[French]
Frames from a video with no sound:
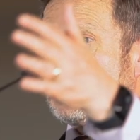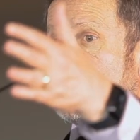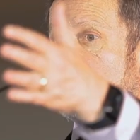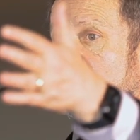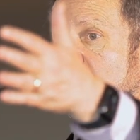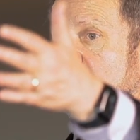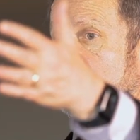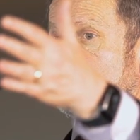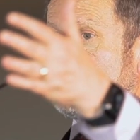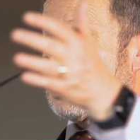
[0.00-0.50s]
l'avez
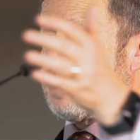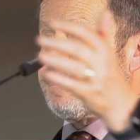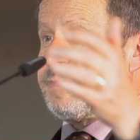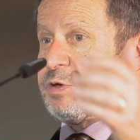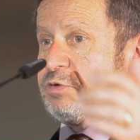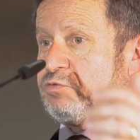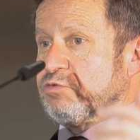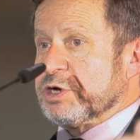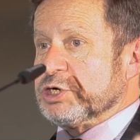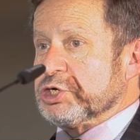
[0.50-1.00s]
indiqué.
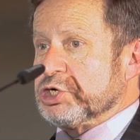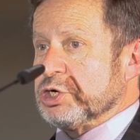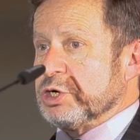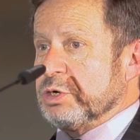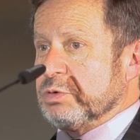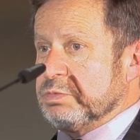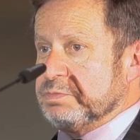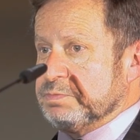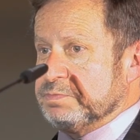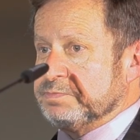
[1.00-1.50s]
Mais il y a
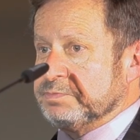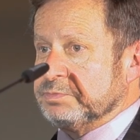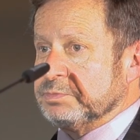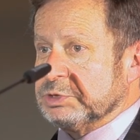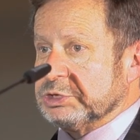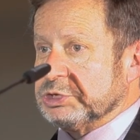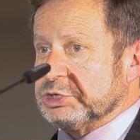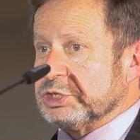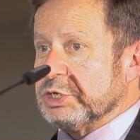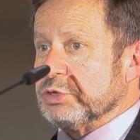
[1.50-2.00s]
encore une cinquième
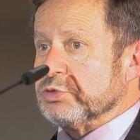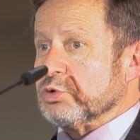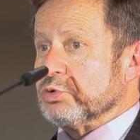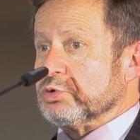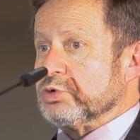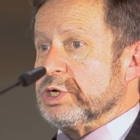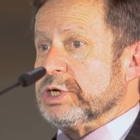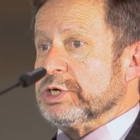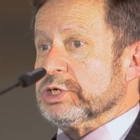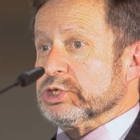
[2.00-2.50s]
raison,
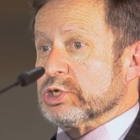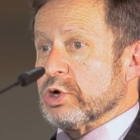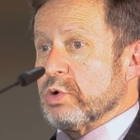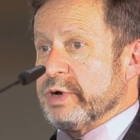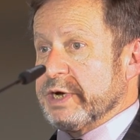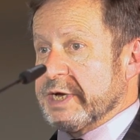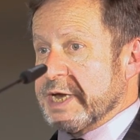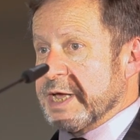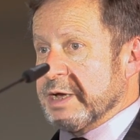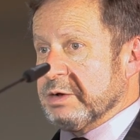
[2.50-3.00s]
ou une
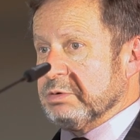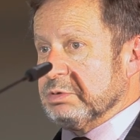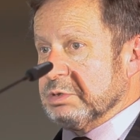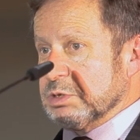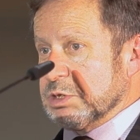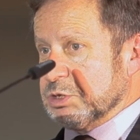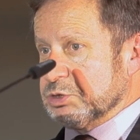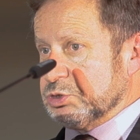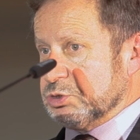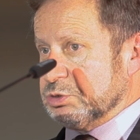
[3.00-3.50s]
cinquième,
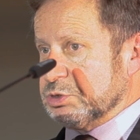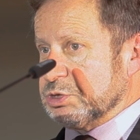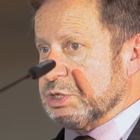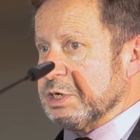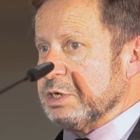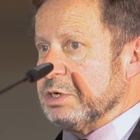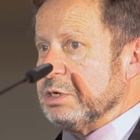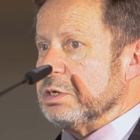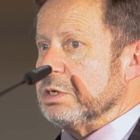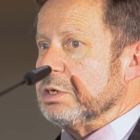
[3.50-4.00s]
parallèle,
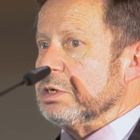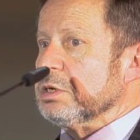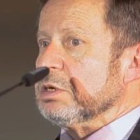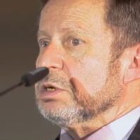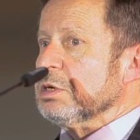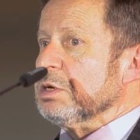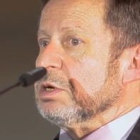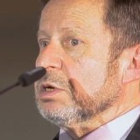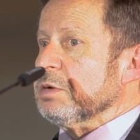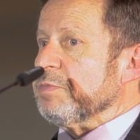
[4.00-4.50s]
et vous ne
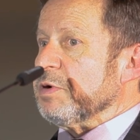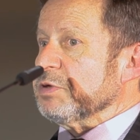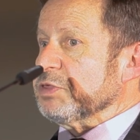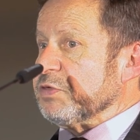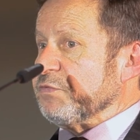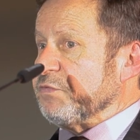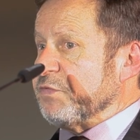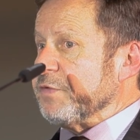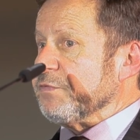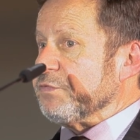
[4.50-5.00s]
l'avez pas
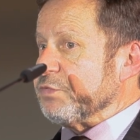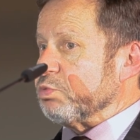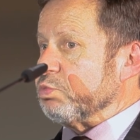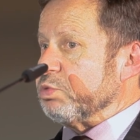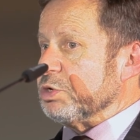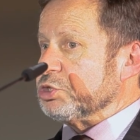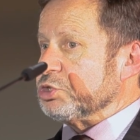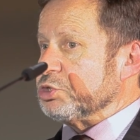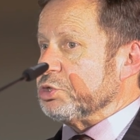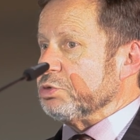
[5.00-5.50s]
mentionné, c'est
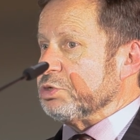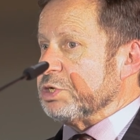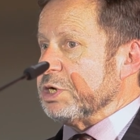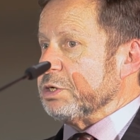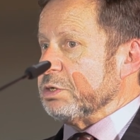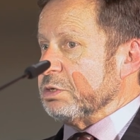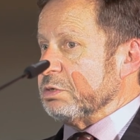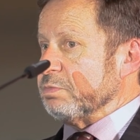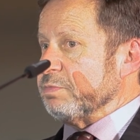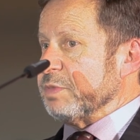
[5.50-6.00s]
que
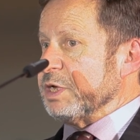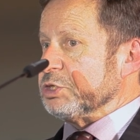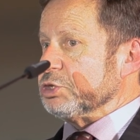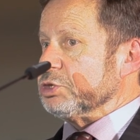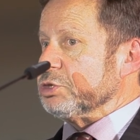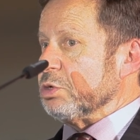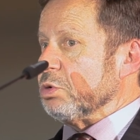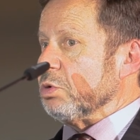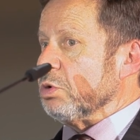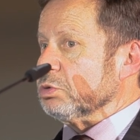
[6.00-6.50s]
la quantité
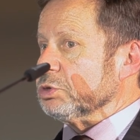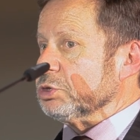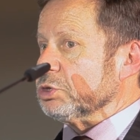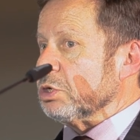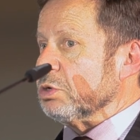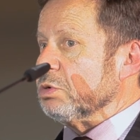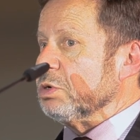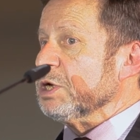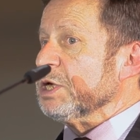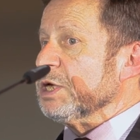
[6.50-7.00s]

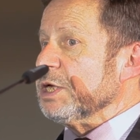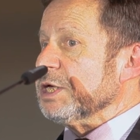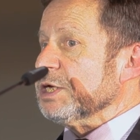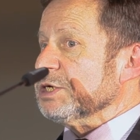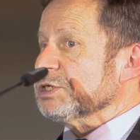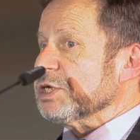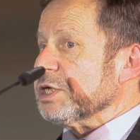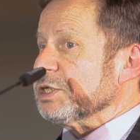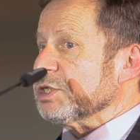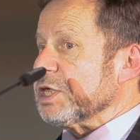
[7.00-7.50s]
d'oxygène diminue
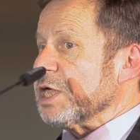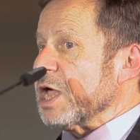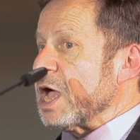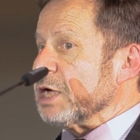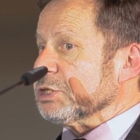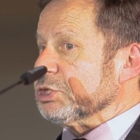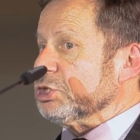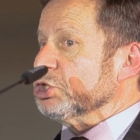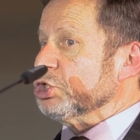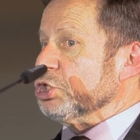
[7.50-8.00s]
très légèrement
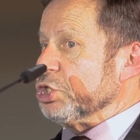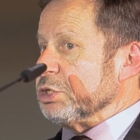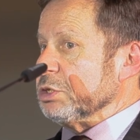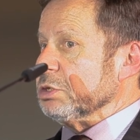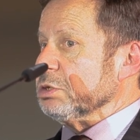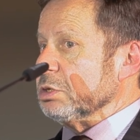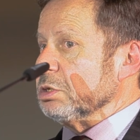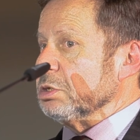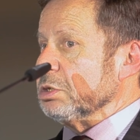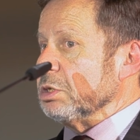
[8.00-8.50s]
dans l'air.
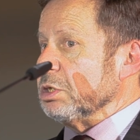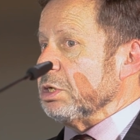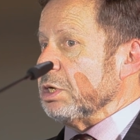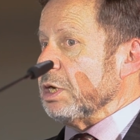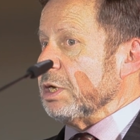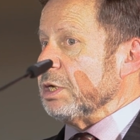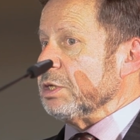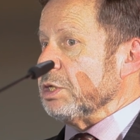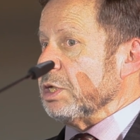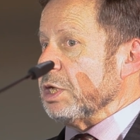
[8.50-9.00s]

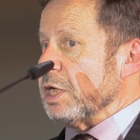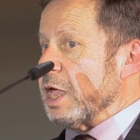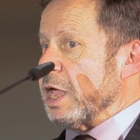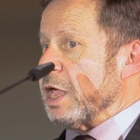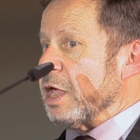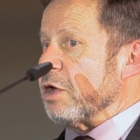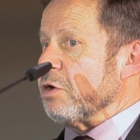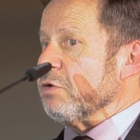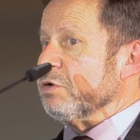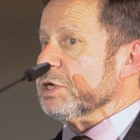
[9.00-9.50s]
Rien, en fait,
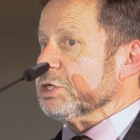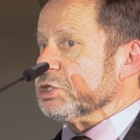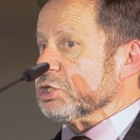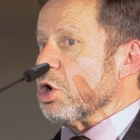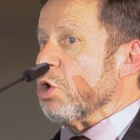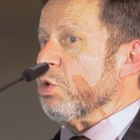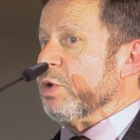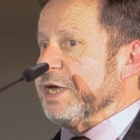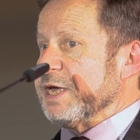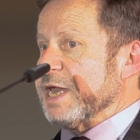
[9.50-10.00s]
qui doive
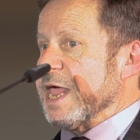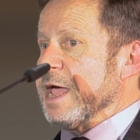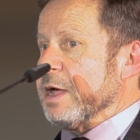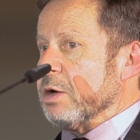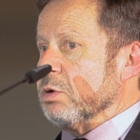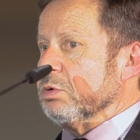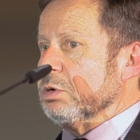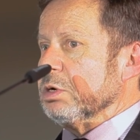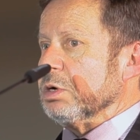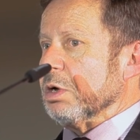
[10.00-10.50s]
nous
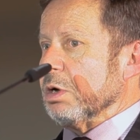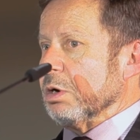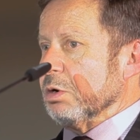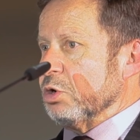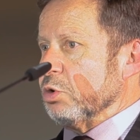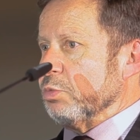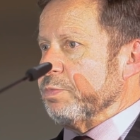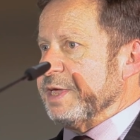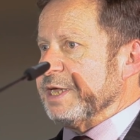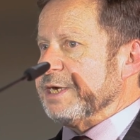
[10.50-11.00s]
inquiéter
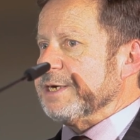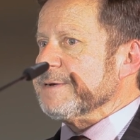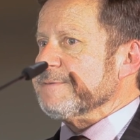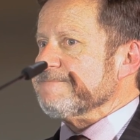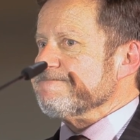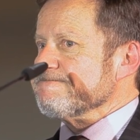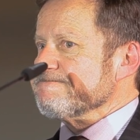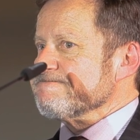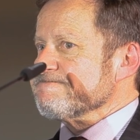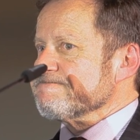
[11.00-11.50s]
euh,
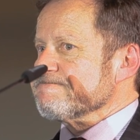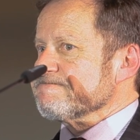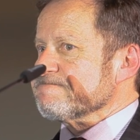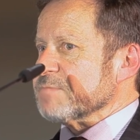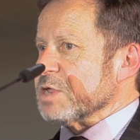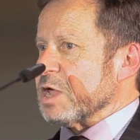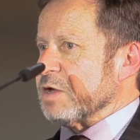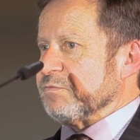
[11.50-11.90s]
quant à la